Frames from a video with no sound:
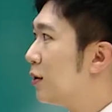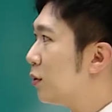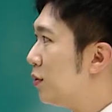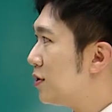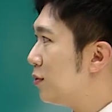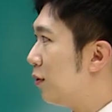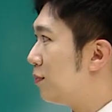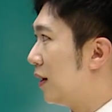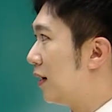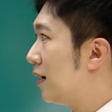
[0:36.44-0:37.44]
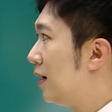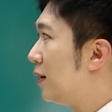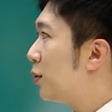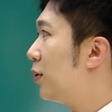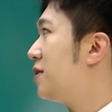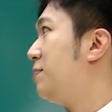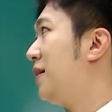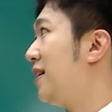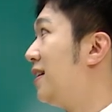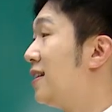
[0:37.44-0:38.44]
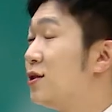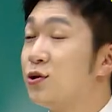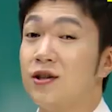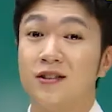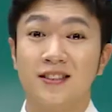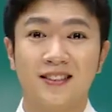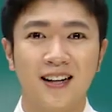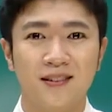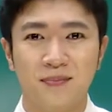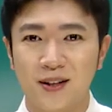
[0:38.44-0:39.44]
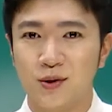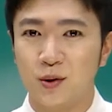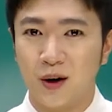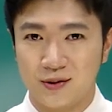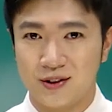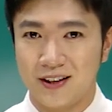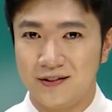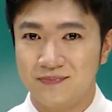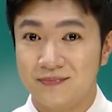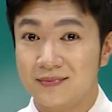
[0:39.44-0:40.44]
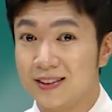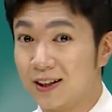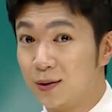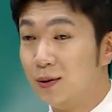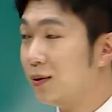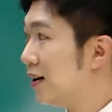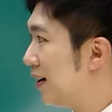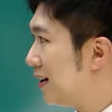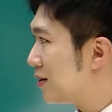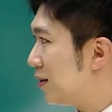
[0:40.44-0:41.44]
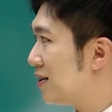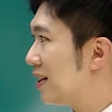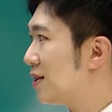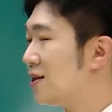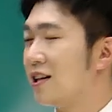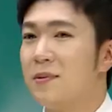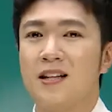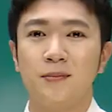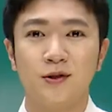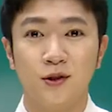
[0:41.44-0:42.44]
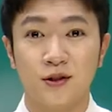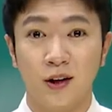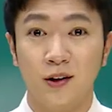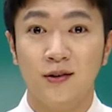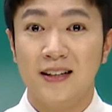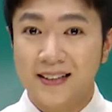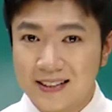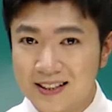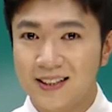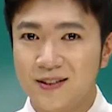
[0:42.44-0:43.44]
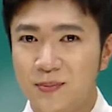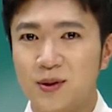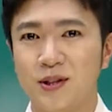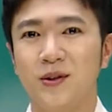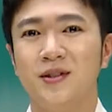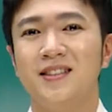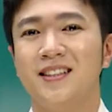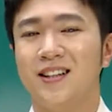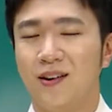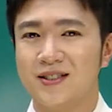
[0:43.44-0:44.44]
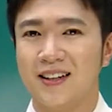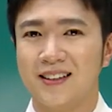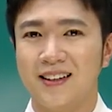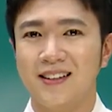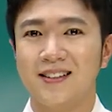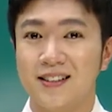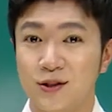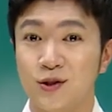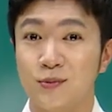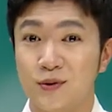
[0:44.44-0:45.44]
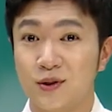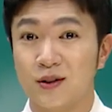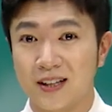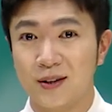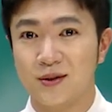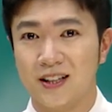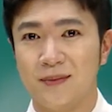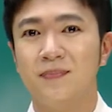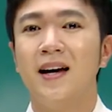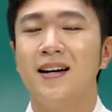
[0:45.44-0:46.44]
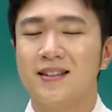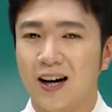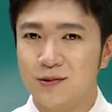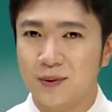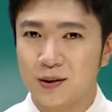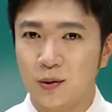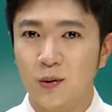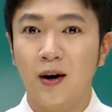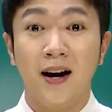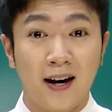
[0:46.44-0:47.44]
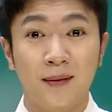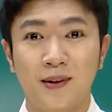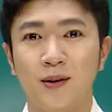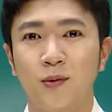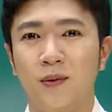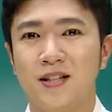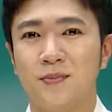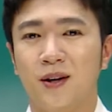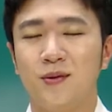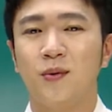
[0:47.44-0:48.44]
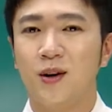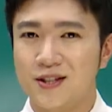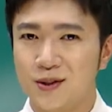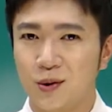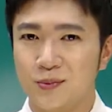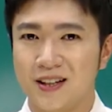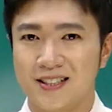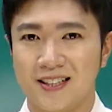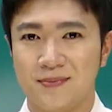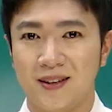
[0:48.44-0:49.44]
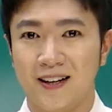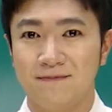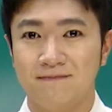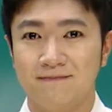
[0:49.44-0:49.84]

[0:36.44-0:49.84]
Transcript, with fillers: 토스 오픽 토익스피킹 기출형 특강 메뉴로 와주세요. 그리고 전승기 선생님의 탭을 눌러서 지금 보시고 있는 이 영상의 기출 분석 자료집 다운받고 함께 공부하시면 훨씬 도움이 되시겠습니다.